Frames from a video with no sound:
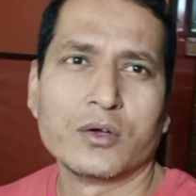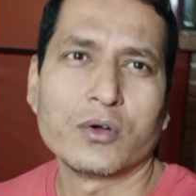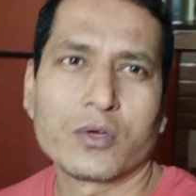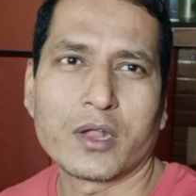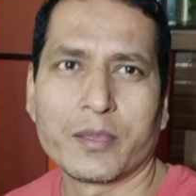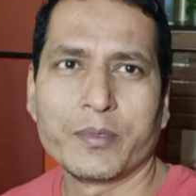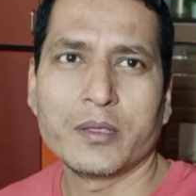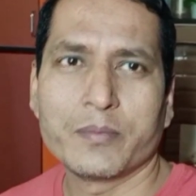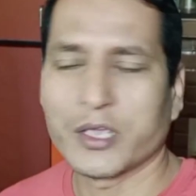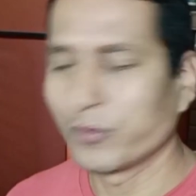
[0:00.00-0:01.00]
और
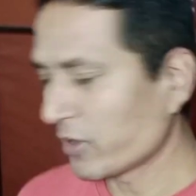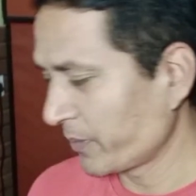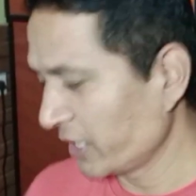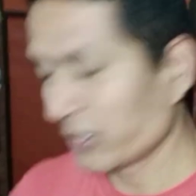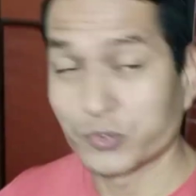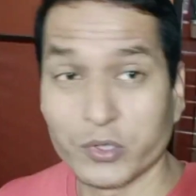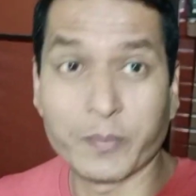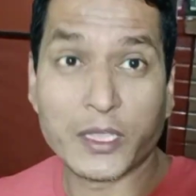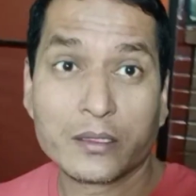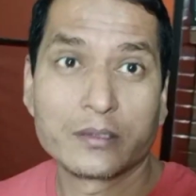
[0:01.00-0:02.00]
अभी मैं हूँ अपने रसोई में